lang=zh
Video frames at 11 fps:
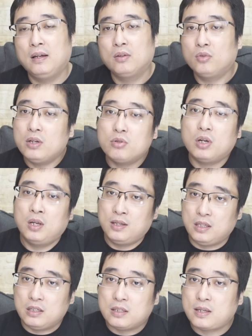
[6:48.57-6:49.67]
所以说，
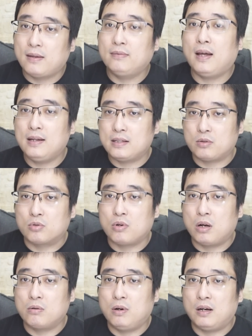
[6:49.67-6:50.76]
以现在这种
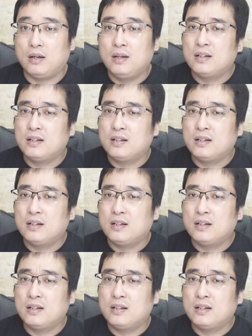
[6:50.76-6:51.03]
状况，